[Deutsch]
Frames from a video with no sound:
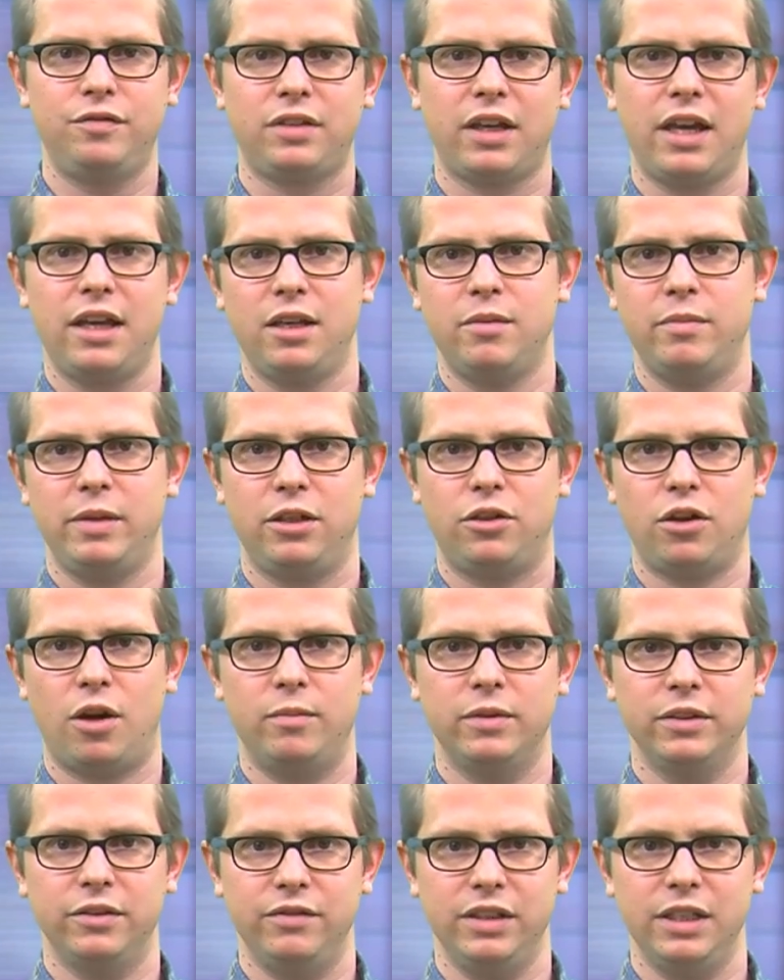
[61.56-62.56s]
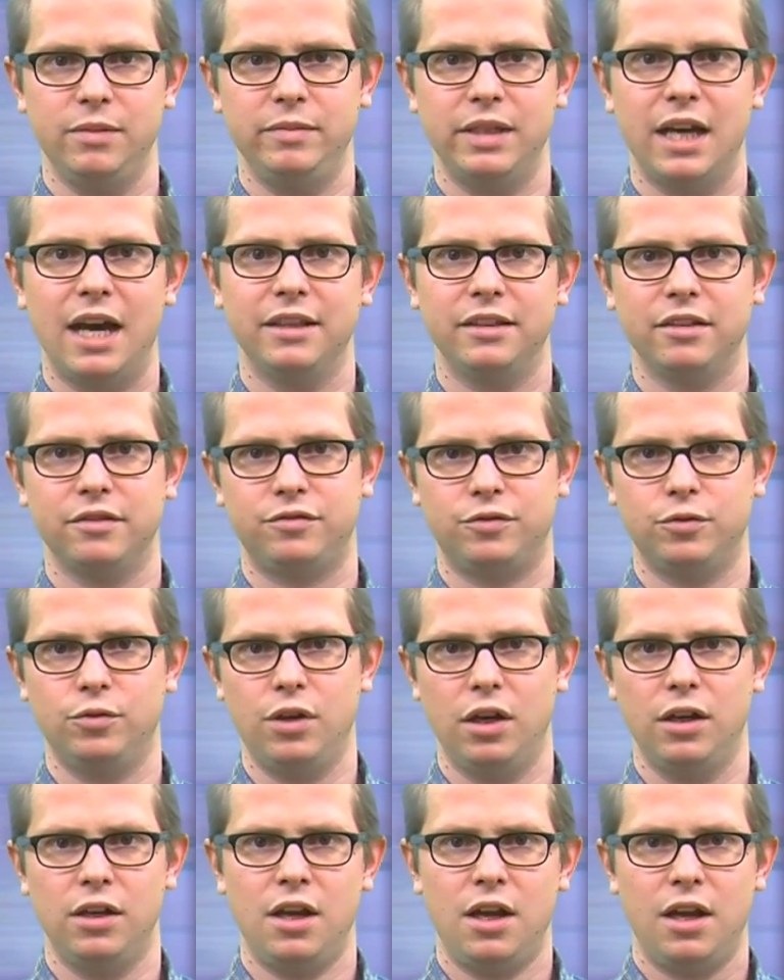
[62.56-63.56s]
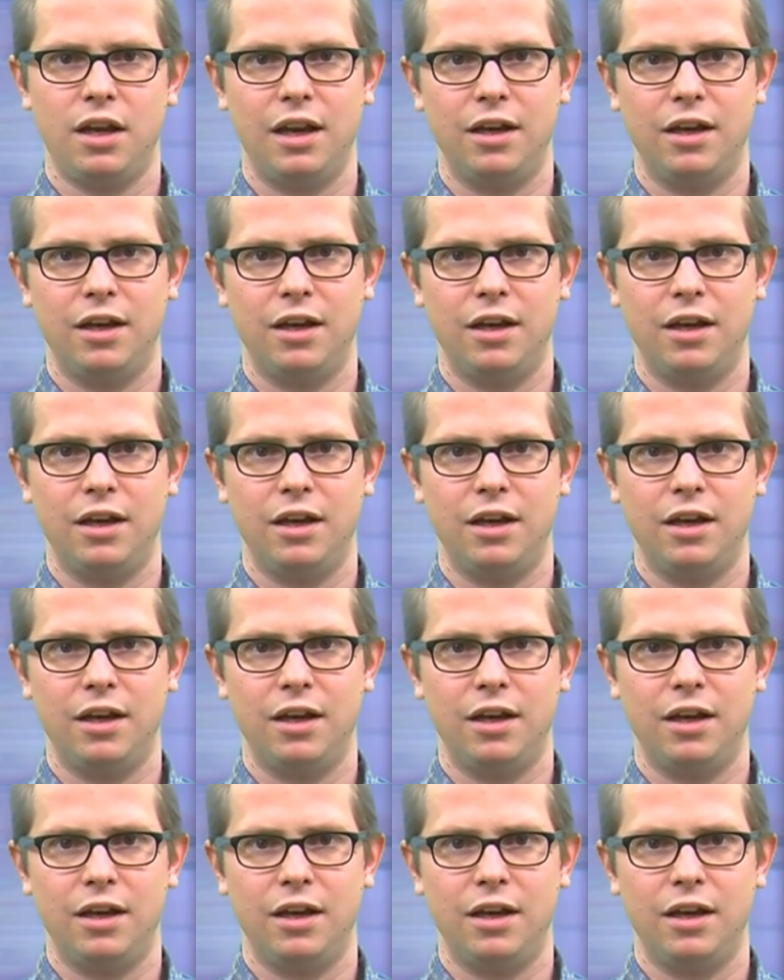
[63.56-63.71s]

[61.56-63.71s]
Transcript: Aufträge bekommen wie im Jahr davor.